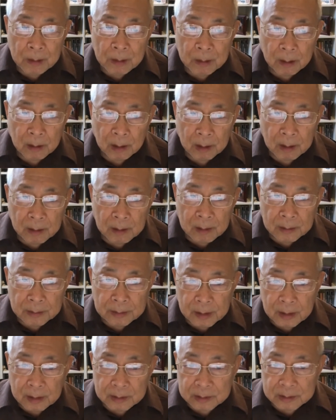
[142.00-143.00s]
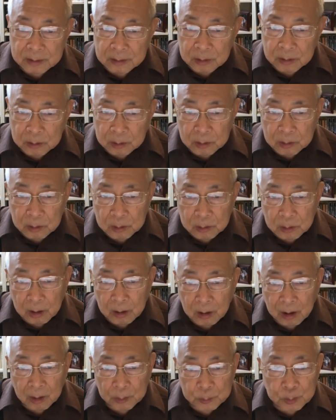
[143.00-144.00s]
啊，那个时候
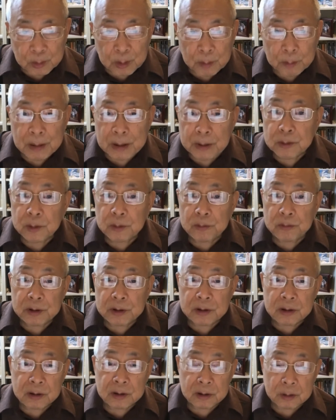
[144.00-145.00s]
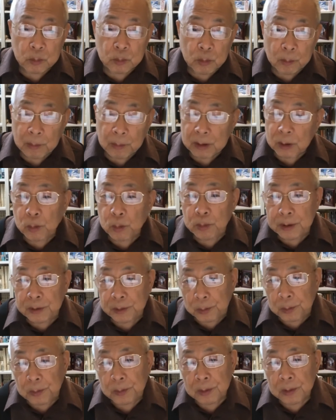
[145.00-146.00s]
啊，觉得民主是我们归属，
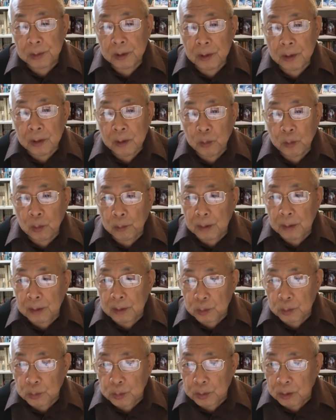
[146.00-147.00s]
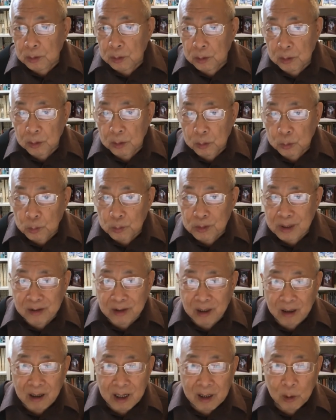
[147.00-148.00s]
我们最后共产
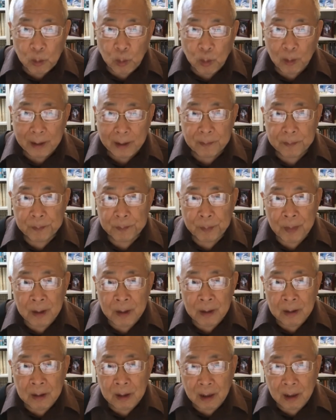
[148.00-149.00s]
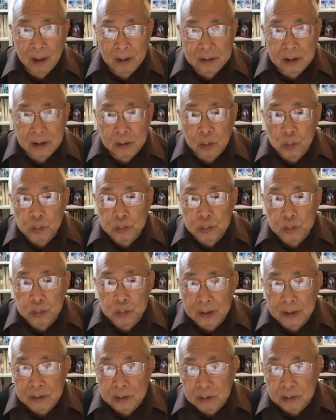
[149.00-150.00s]
党很坏，啊，这个共
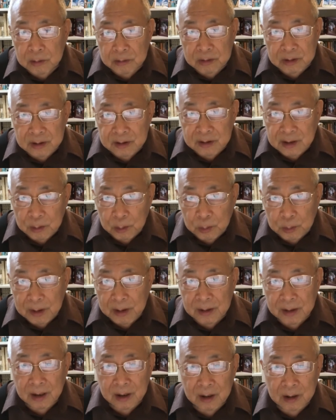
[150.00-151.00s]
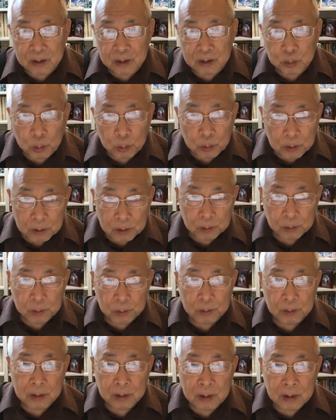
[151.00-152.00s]
产制度是人类的一个毒瘤，
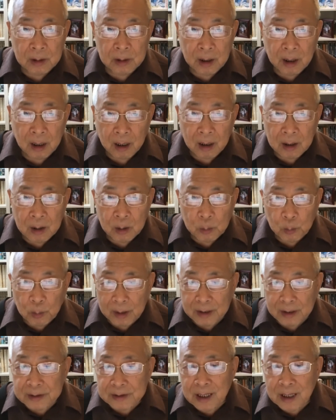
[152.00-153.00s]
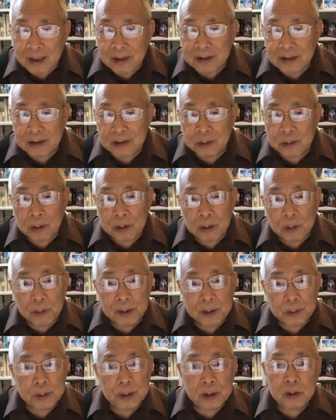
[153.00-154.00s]
啊，我还相信人类
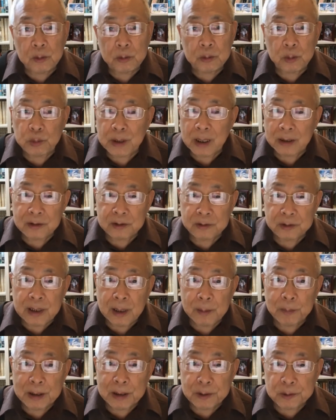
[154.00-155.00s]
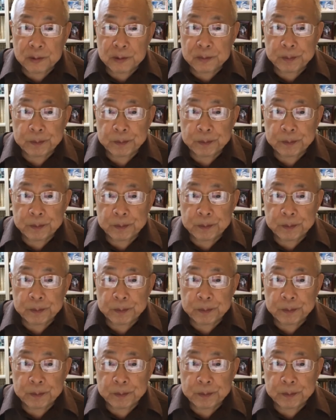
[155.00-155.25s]
最后都想走向民主，